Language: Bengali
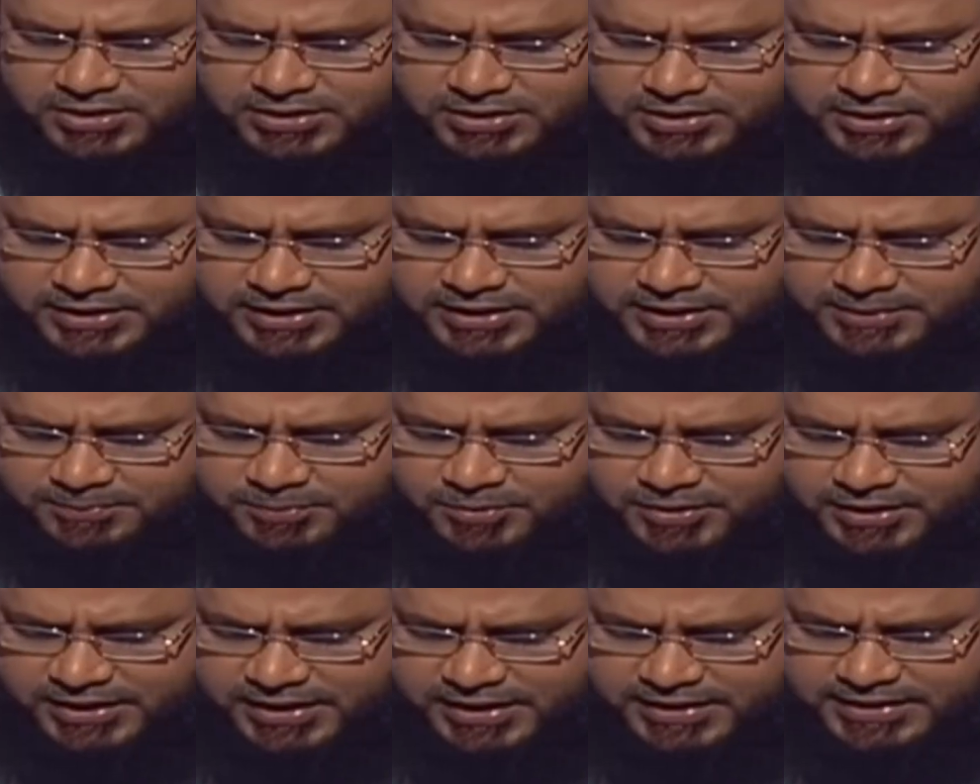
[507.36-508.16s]
মণ্ডলী
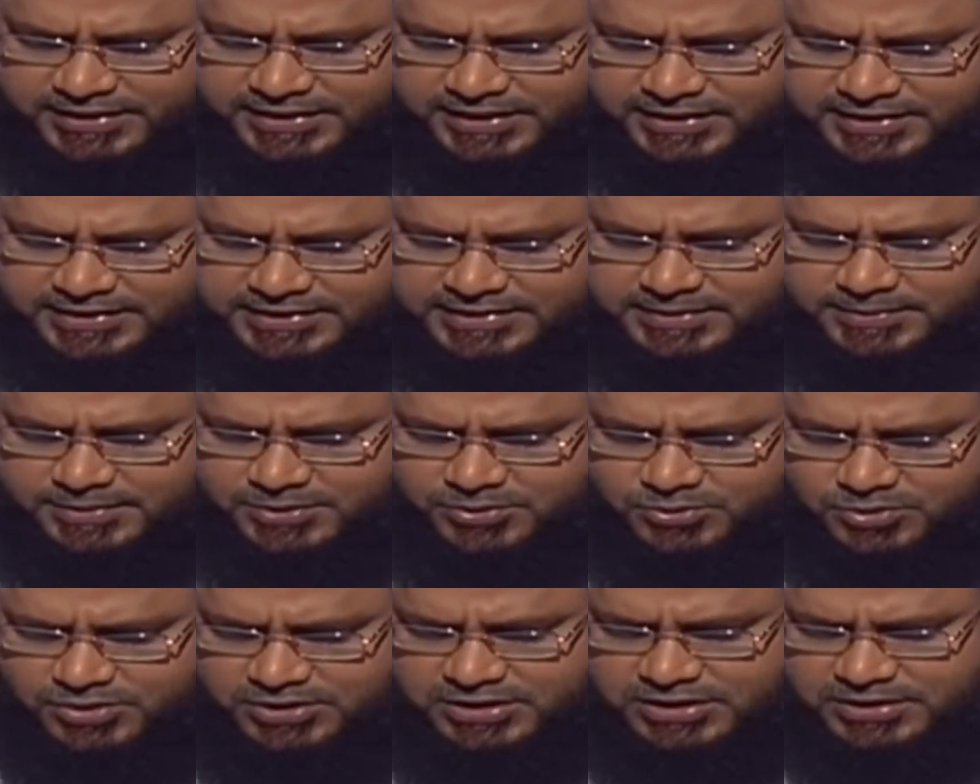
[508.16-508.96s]
এরপর আর একটি হাদিস
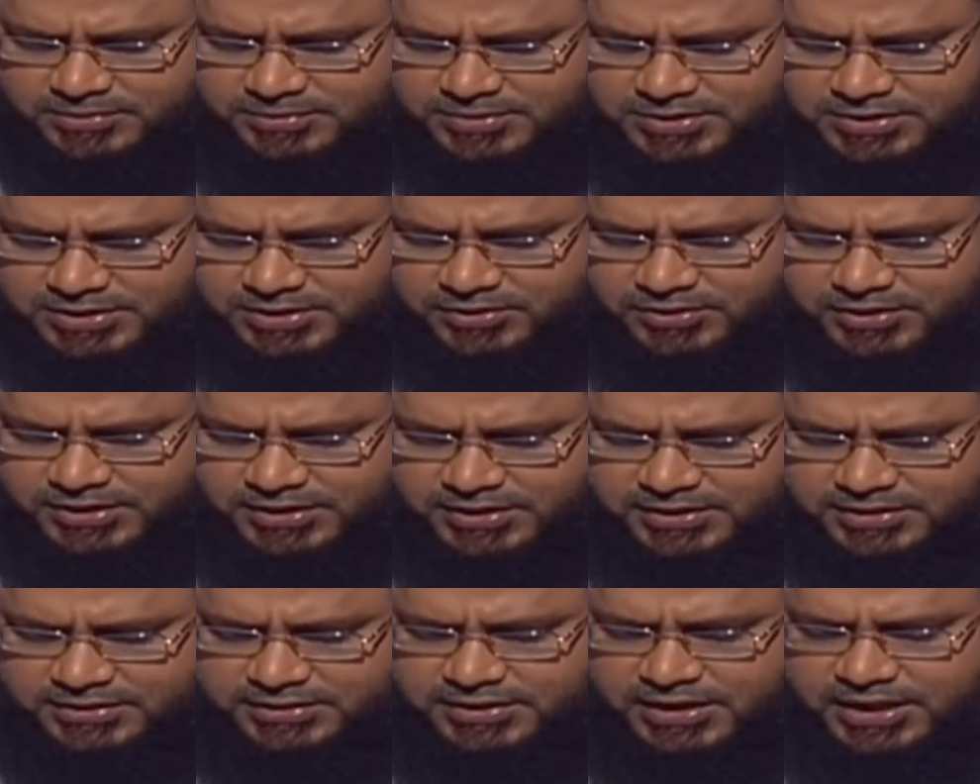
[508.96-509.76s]
আমরা শুনেছিলাম সেটা
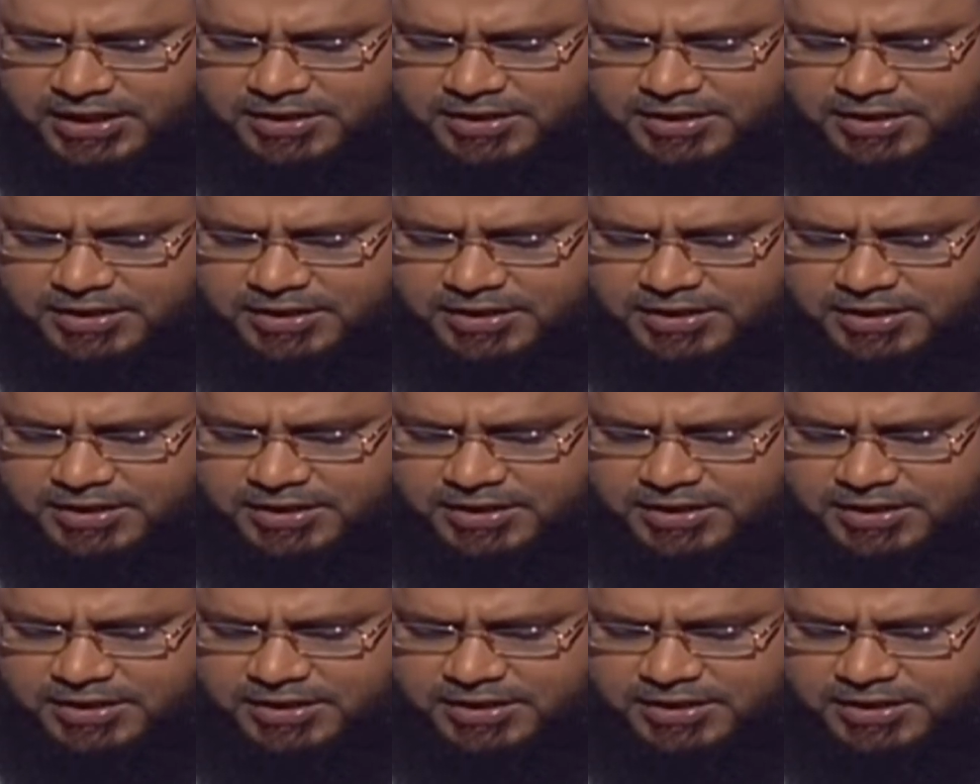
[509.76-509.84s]
হলে